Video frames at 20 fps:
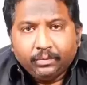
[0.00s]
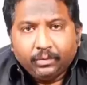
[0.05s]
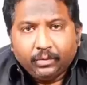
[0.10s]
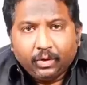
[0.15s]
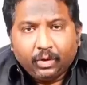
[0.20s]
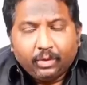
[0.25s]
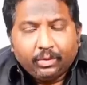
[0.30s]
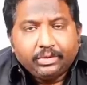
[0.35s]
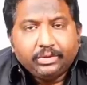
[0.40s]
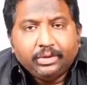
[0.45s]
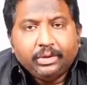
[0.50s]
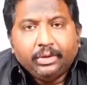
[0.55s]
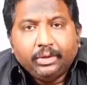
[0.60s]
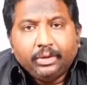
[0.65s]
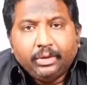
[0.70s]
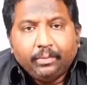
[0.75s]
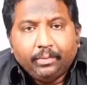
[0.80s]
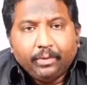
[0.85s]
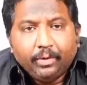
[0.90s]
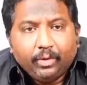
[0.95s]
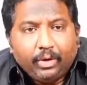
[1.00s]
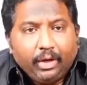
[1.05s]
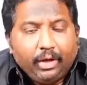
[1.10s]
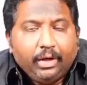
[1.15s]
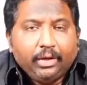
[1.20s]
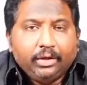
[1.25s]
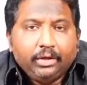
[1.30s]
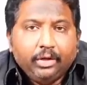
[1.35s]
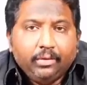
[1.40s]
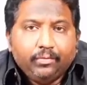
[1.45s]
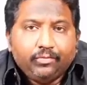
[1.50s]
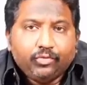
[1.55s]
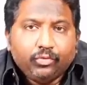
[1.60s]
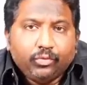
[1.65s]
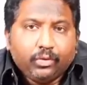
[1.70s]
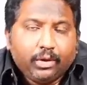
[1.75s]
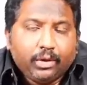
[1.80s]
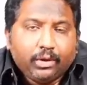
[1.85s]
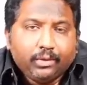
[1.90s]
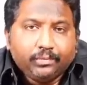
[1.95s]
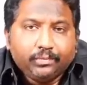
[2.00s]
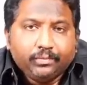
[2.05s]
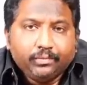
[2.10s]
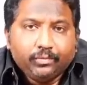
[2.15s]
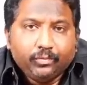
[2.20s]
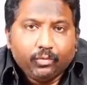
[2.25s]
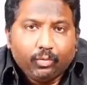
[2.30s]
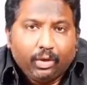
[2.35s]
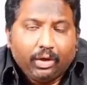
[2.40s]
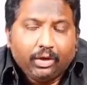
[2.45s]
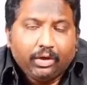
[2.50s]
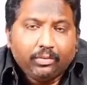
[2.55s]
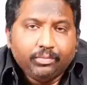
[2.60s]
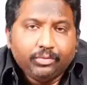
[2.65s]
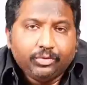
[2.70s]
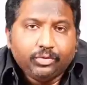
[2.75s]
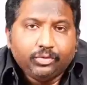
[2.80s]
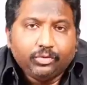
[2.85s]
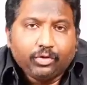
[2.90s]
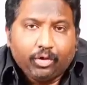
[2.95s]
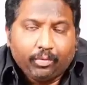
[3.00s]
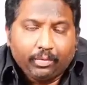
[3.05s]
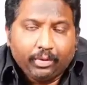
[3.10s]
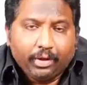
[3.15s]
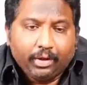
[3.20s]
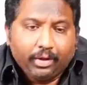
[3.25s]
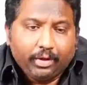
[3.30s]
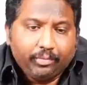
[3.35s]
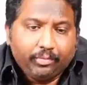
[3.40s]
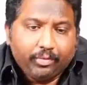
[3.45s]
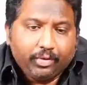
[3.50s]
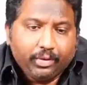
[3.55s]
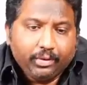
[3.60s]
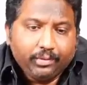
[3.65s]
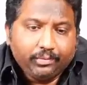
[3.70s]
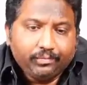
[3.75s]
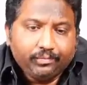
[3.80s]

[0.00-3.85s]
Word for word: నమస్తే నా పేరు కళ్యాణ్ దిలీప్ శుంకర వెల్కమ్ టు ఆర్ లైబ్రరీ